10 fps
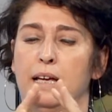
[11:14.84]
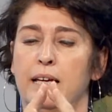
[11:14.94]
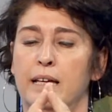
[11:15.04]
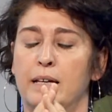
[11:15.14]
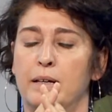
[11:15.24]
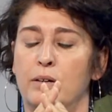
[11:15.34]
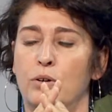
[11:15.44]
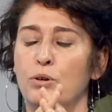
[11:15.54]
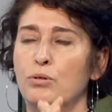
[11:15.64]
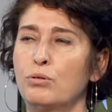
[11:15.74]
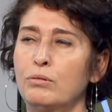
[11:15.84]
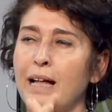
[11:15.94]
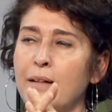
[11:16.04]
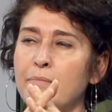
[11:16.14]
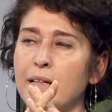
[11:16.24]
e,
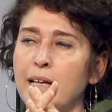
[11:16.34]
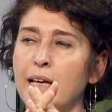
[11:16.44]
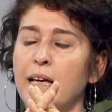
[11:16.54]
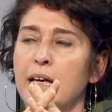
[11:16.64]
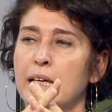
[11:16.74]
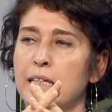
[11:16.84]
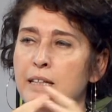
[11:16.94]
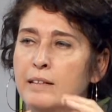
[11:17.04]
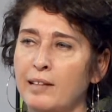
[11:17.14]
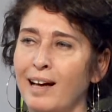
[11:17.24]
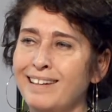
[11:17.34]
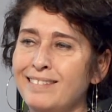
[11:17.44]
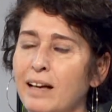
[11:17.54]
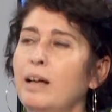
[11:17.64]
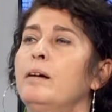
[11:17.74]
örgütlenmede
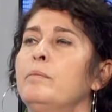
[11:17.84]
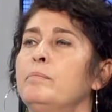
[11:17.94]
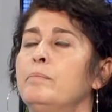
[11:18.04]
yatayda